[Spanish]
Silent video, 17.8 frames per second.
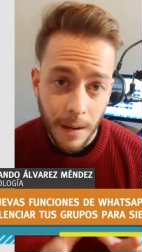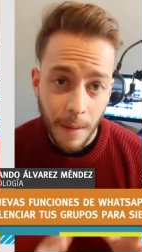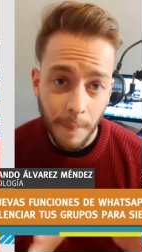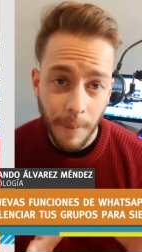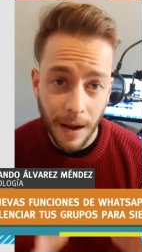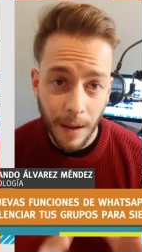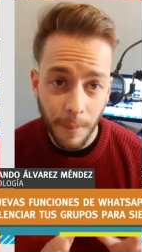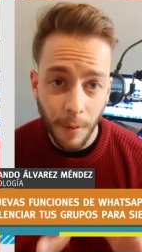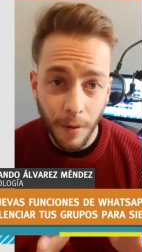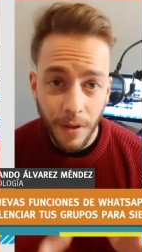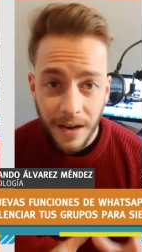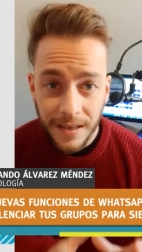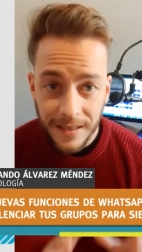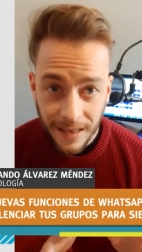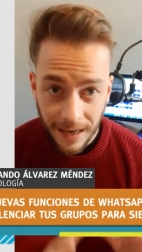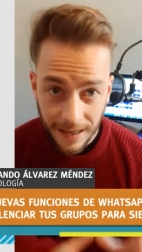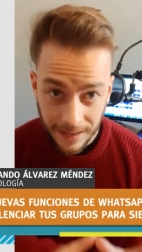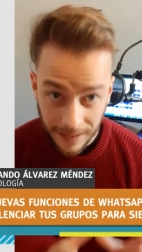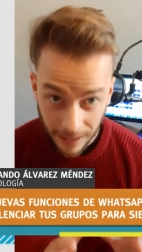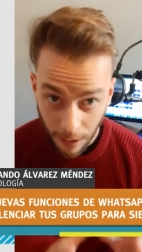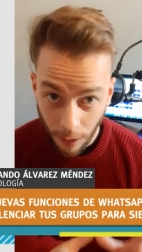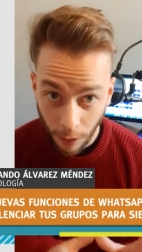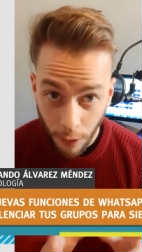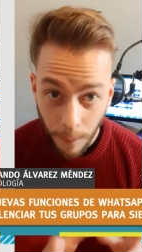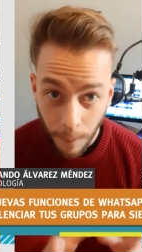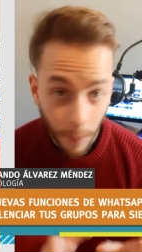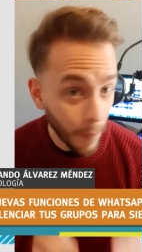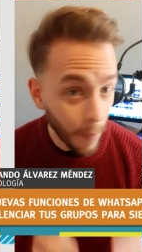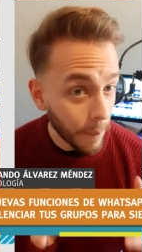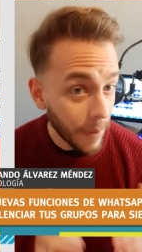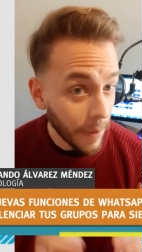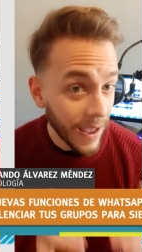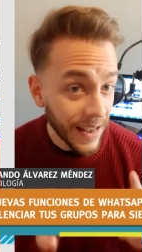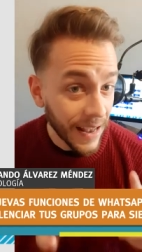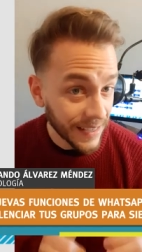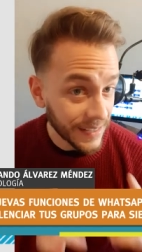para poder silenciar los grupos
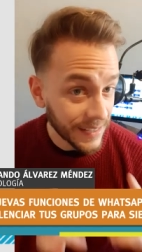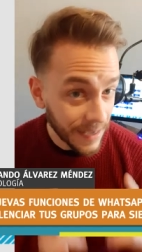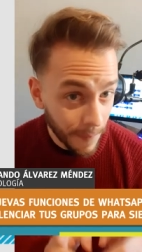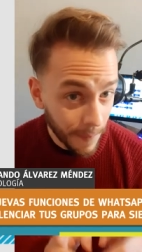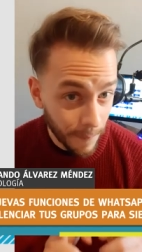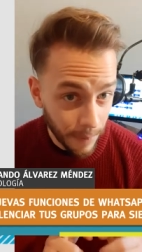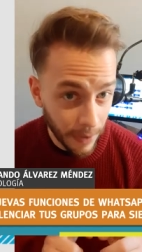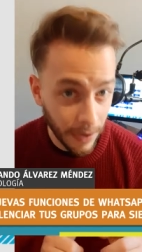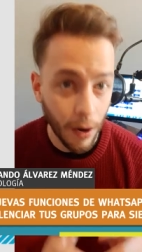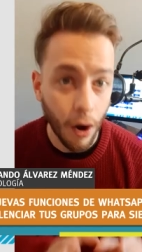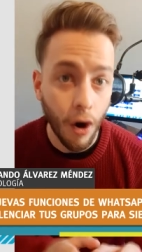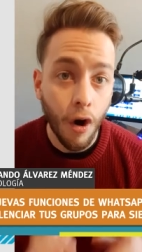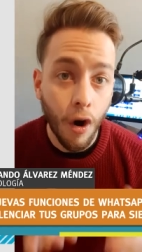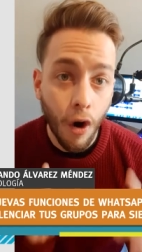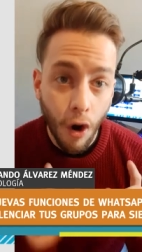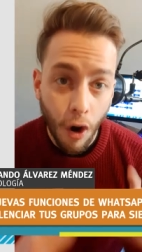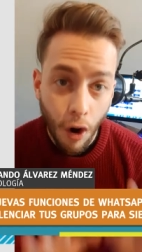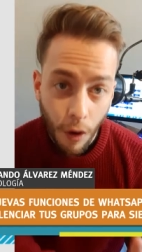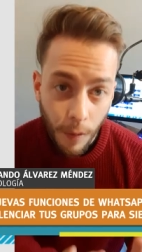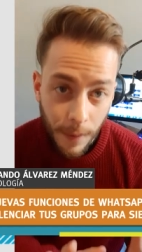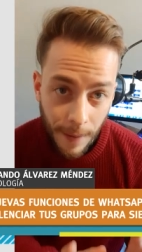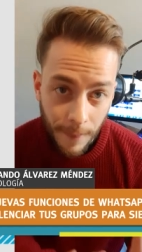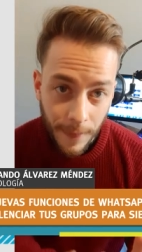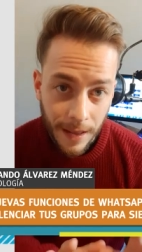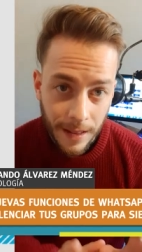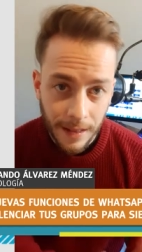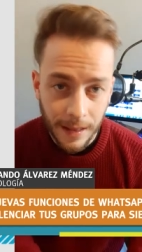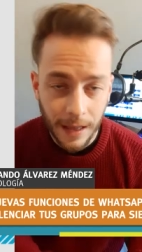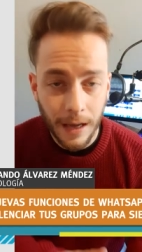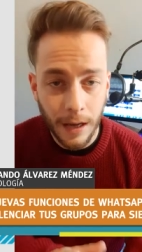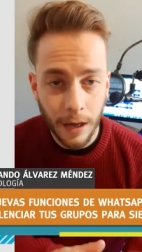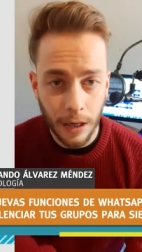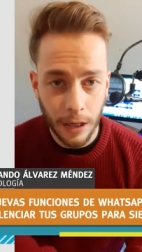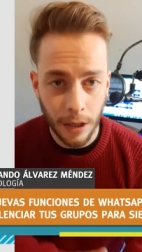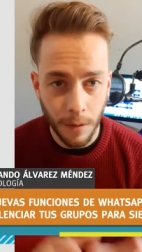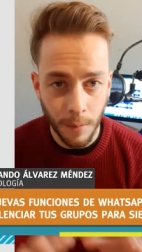para siempre.
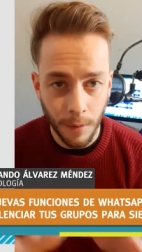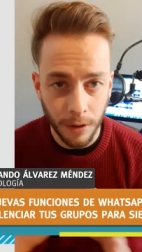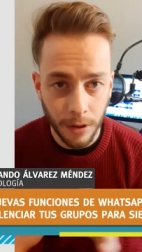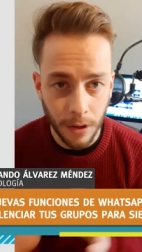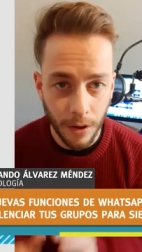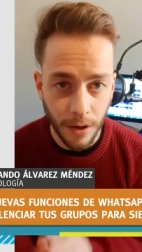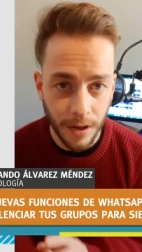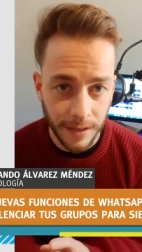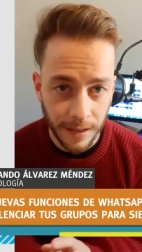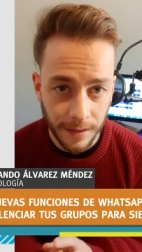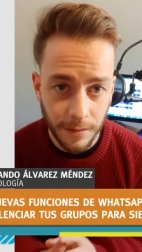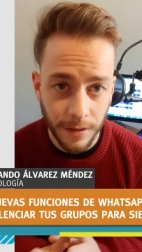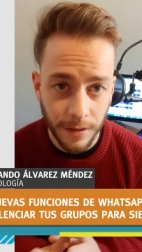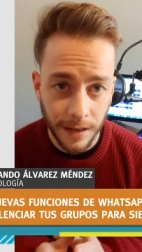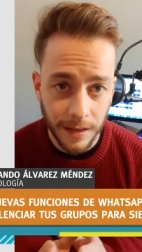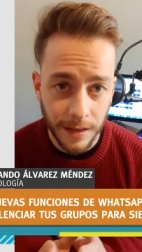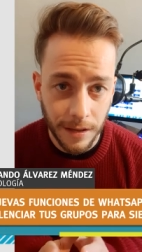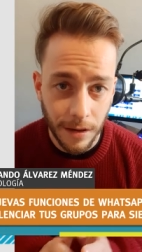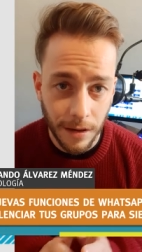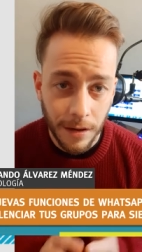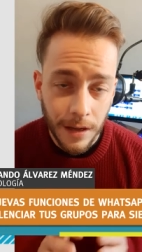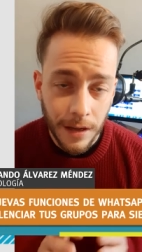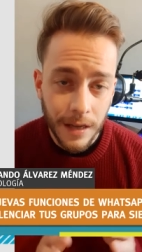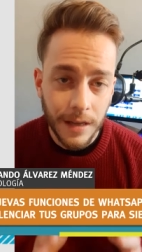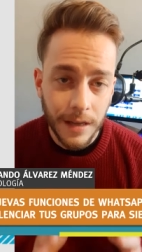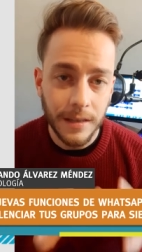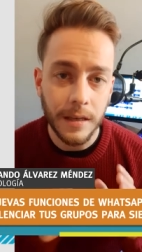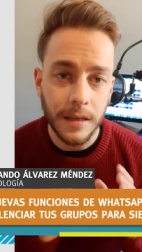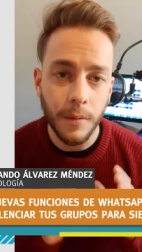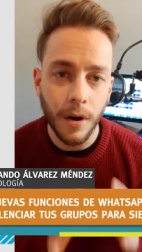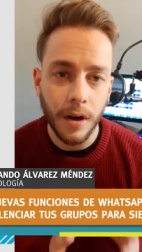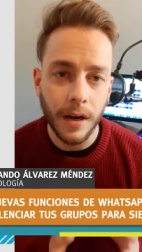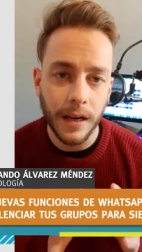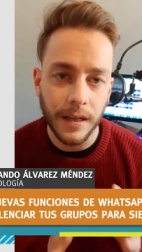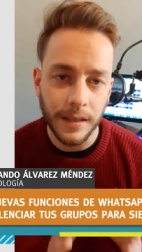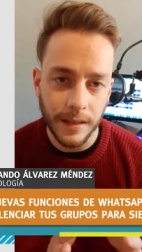Obviamente, y como te lo decía hace un ratito, si
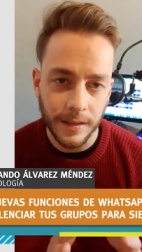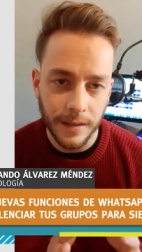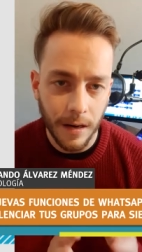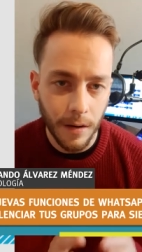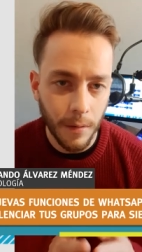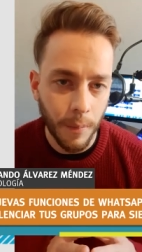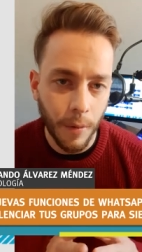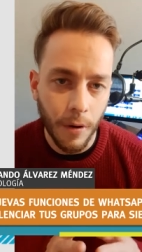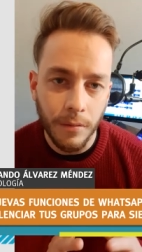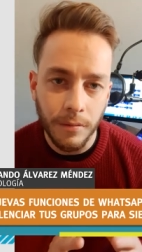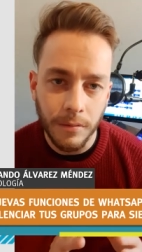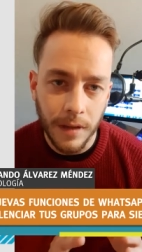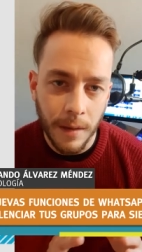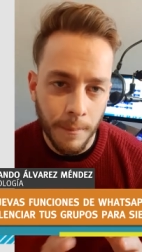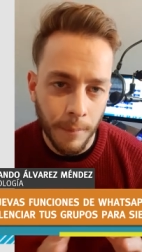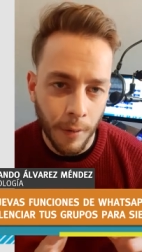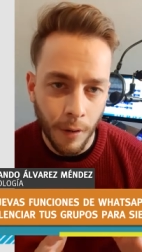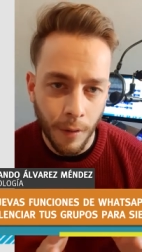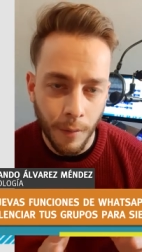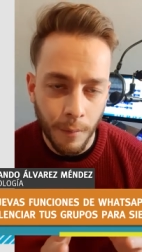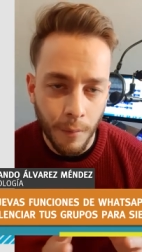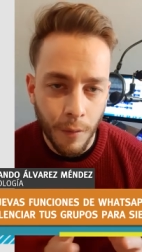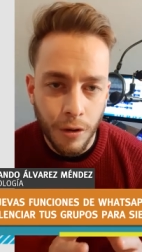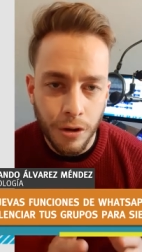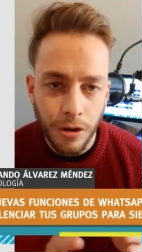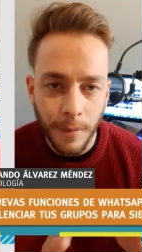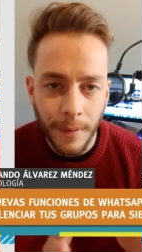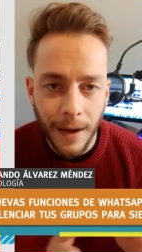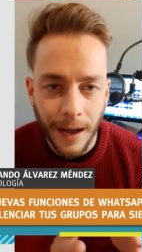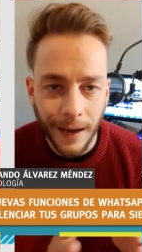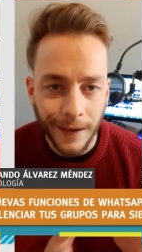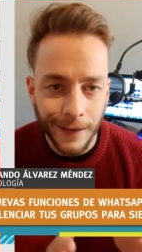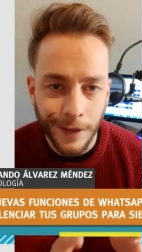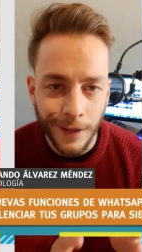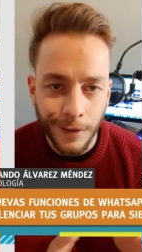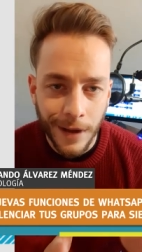vos querés hacerlo por un tiempo mucho
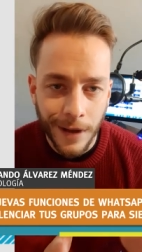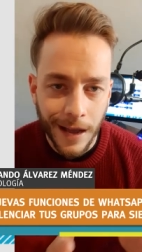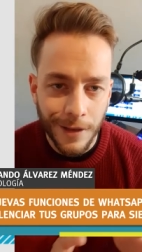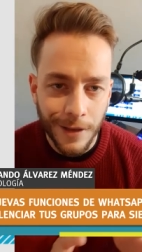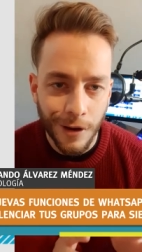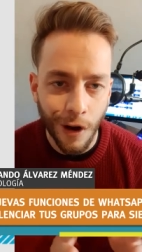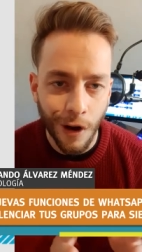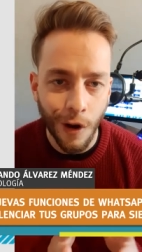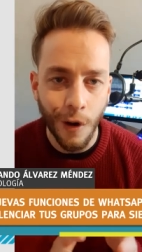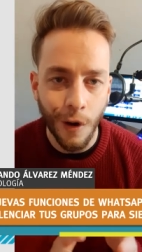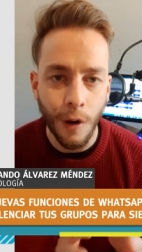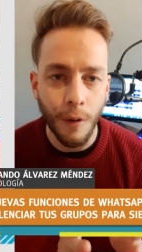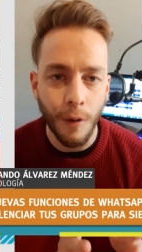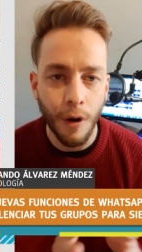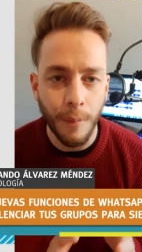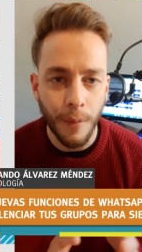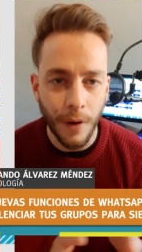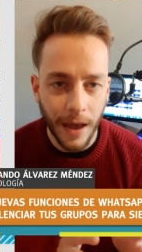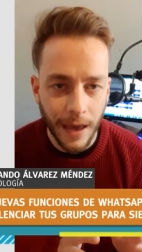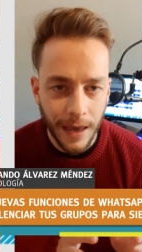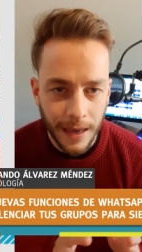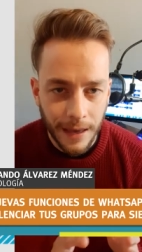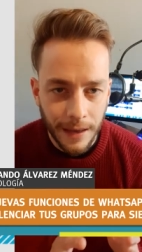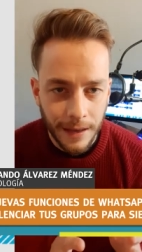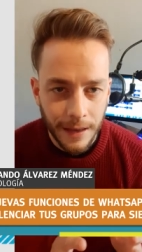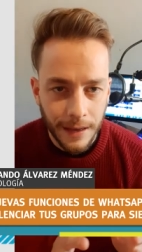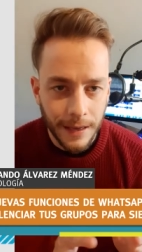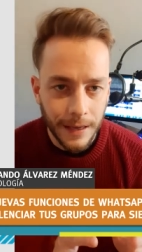más que de un año o, por ahí